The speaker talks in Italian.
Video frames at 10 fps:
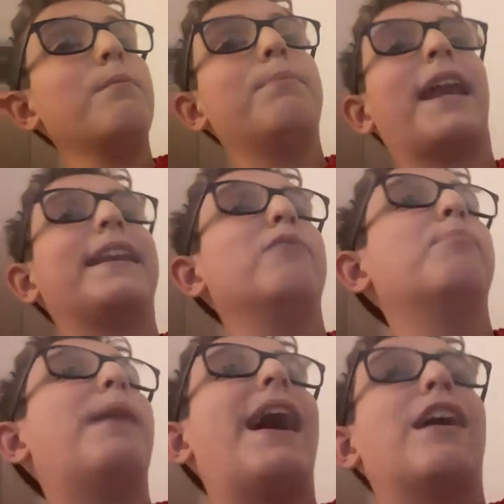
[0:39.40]
prende
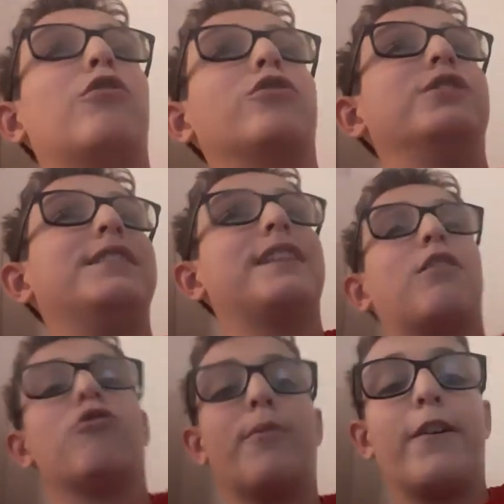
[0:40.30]
un palo non si
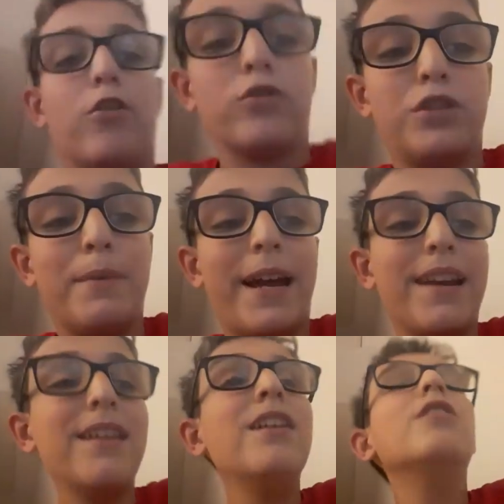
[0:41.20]
sa come con
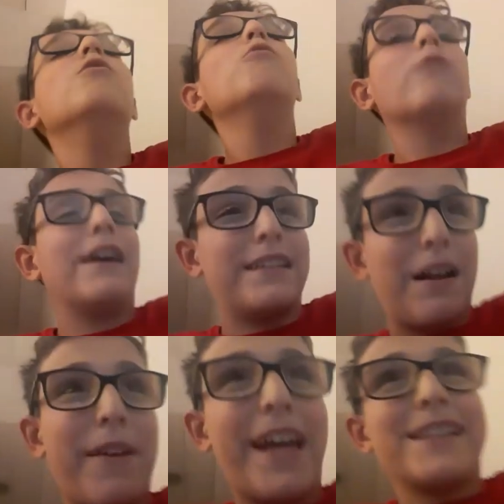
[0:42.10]
Osimen, una
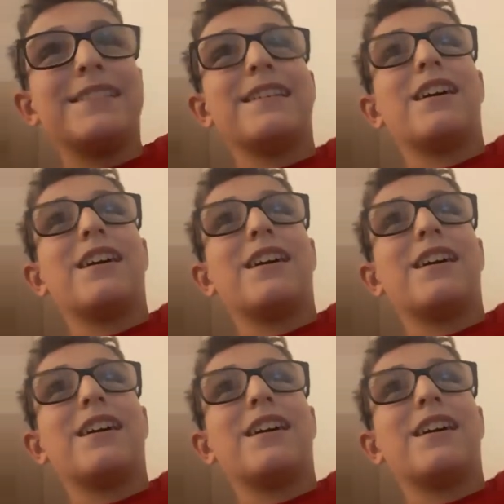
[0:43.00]
traversa